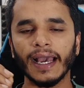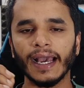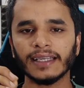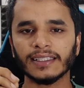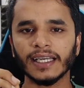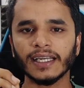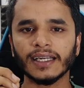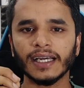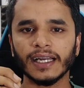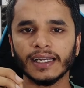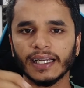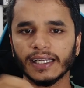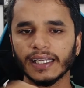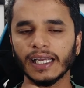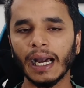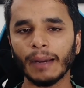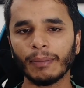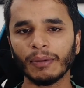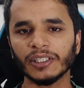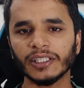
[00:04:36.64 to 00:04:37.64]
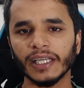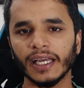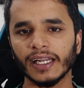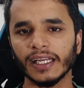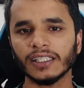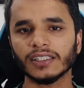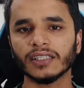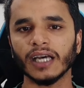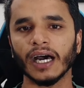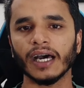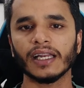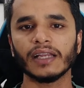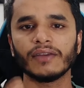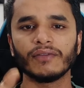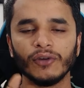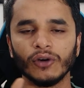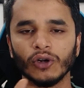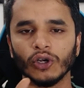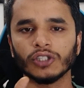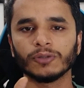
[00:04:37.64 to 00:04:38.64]
ऐसा कर करके आपको चैनल की सारी
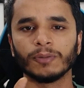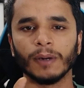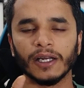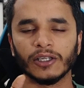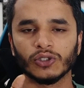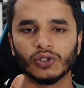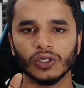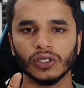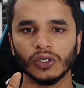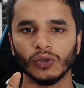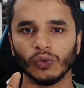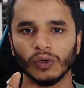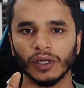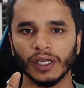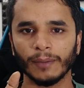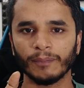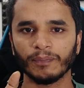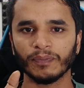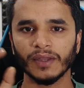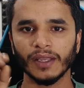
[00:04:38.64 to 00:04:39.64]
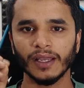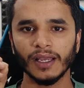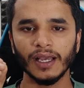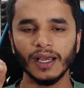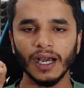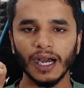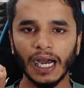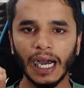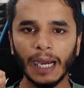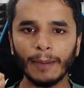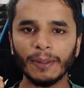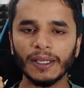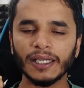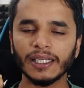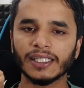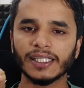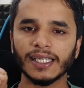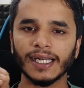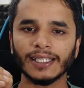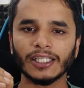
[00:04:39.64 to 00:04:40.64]
वीडियोस भर चुके होंगे अब
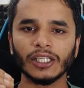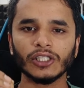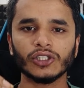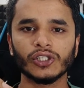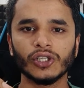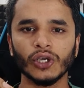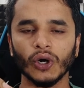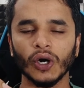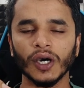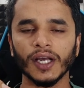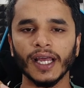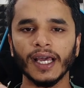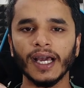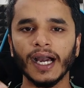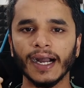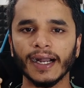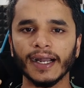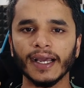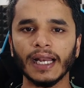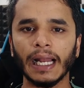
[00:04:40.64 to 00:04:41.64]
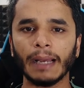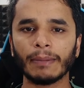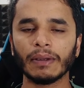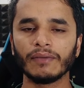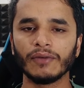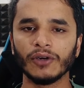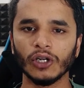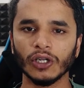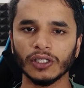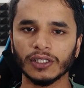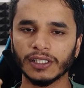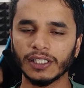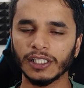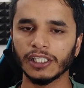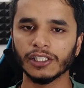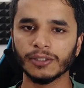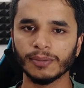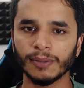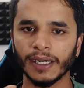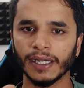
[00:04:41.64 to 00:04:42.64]
इतना तो श्योर है अगर आपकी वीडियो
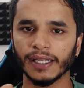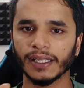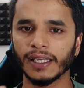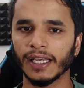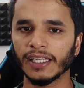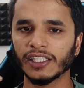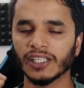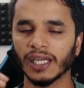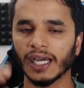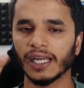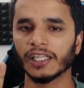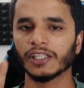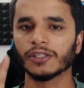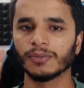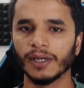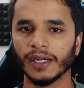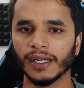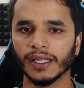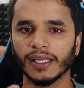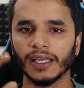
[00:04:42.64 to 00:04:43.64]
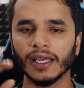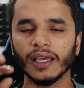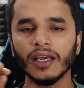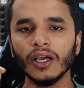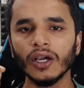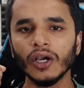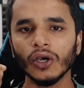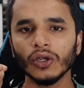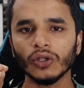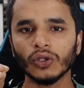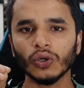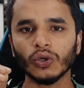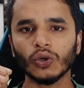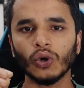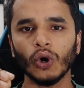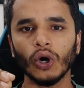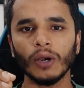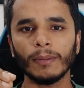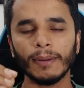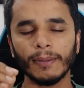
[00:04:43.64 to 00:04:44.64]
30 मिनट की है 40 मिनट की है तो
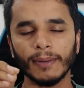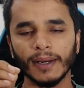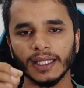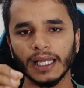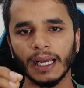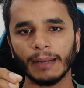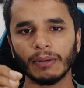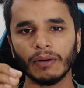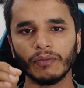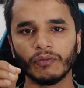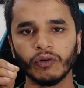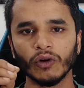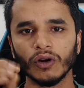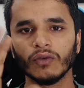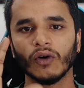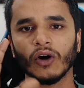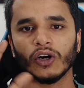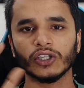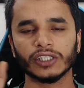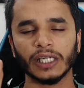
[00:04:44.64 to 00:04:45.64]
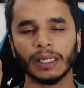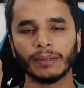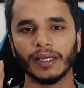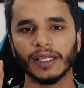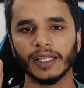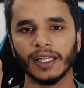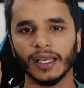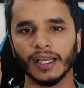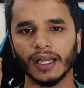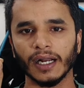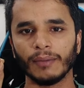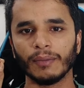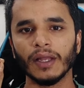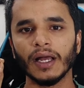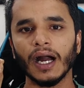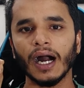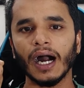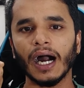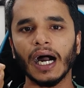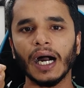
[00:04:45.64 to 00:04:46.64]
कोई भी बंदा आपको फुल वॉच टाइम नहीं देगा
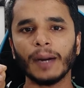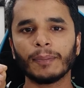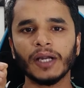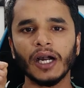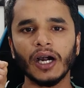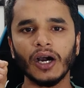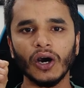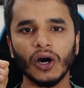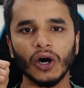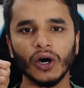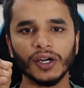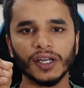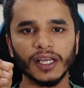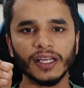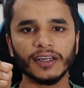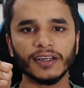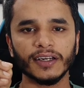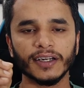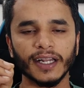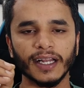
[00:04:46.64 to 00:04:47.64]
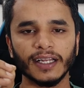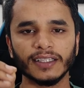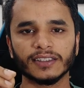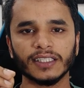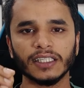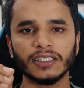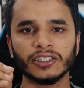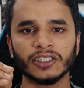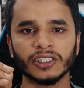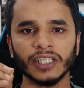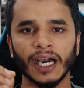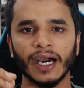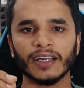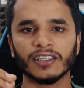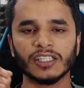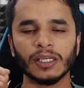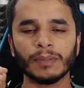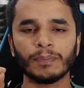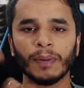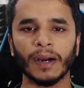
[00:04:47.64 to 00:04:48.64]
आपका ऑडियंस रिटेंशन
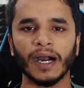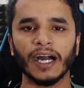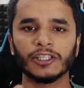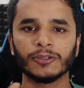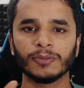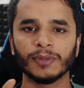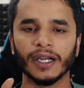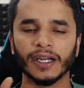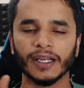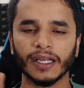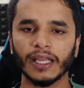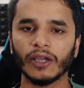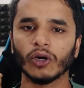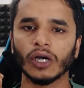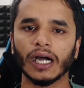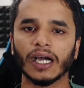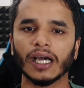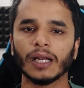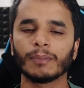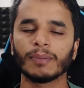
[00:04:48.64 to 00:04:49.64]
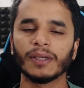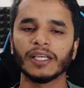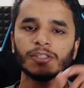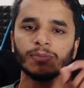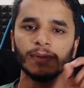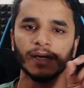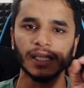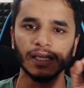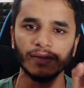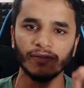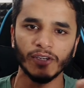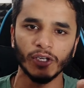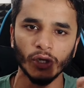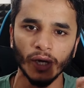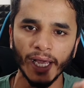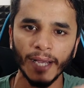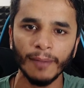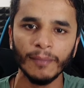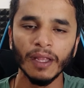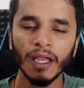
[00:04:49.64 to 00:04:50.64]
चार से पांच मिनट का ही होगा अगर 20 मिनट की
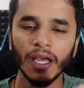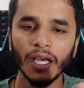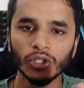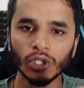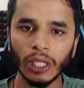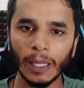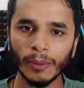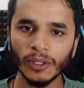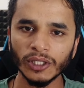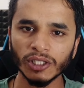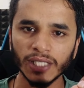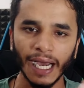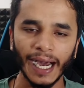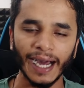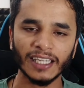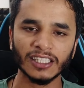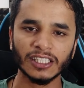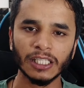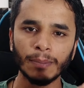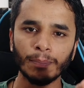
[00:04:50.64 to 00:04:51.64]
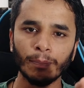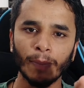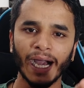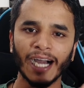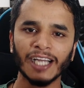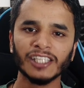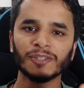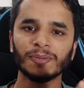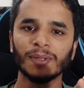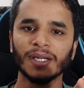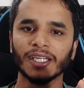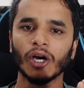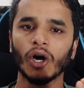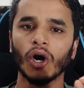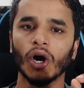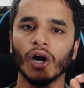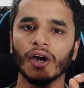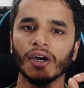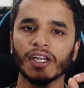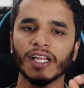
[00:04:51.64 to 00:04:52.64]
वीडियो है तो आपको चार से पांच मिनट का
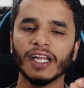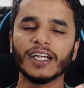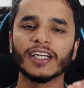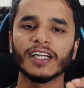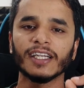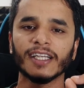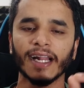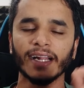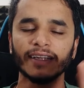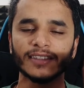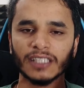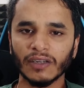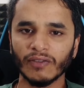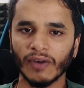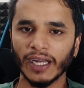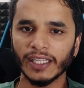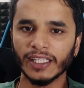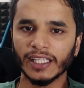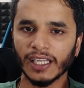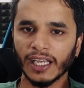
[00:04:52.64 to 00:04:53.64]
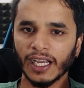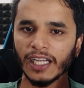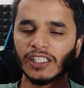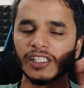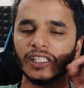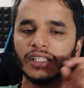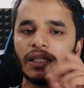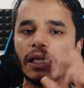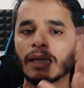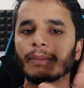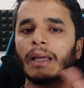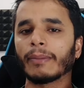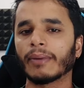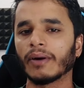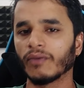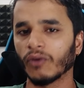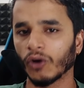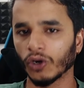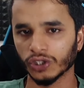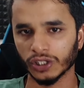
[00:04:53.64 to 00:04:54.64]
ऑडियंस रिटेंशन वहां देगा जितना भी
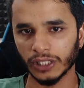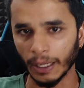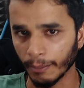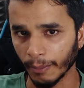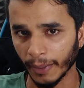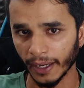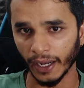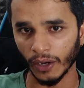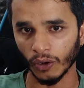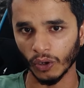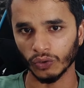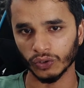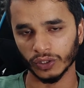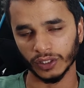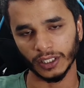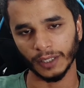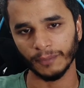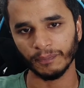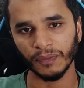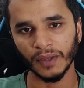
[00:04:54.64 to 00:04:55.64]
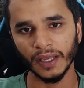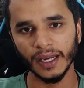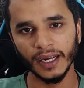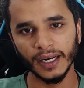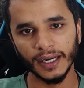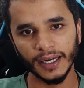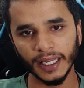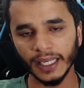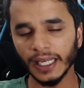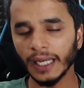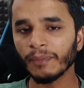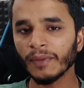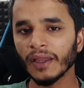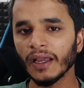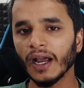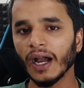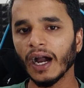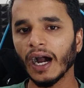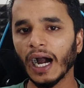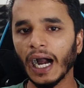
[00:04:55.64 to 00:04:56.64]
आपका वॉच टाइम बना होगा उससे ठीक है
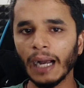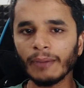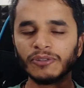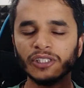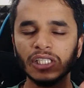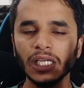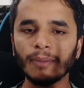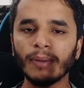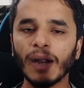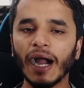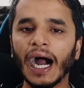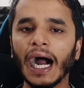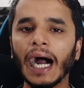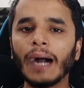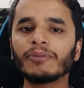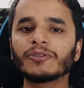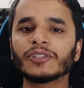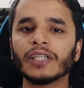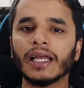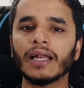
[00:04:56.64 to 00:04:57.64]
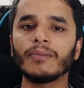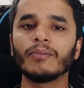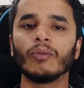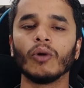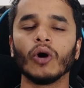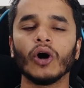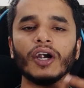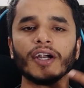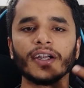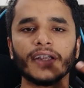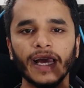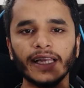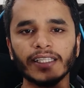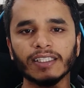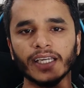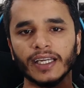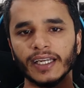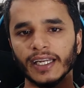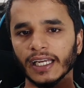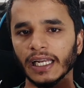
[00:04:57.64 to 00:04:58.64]
अब जब आप चैनल
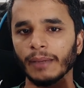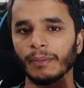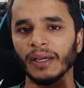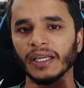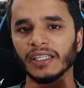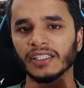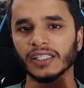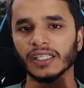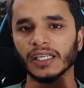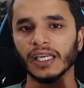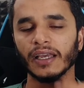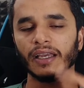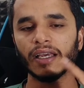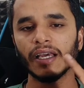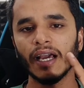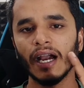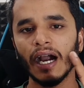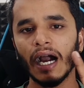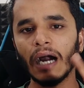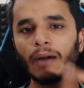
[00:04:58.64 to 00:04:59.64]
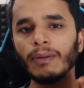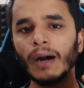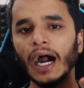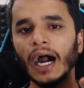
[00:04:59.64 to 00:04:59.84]
मोनिटाइज करने के लिए भेजेंगे अब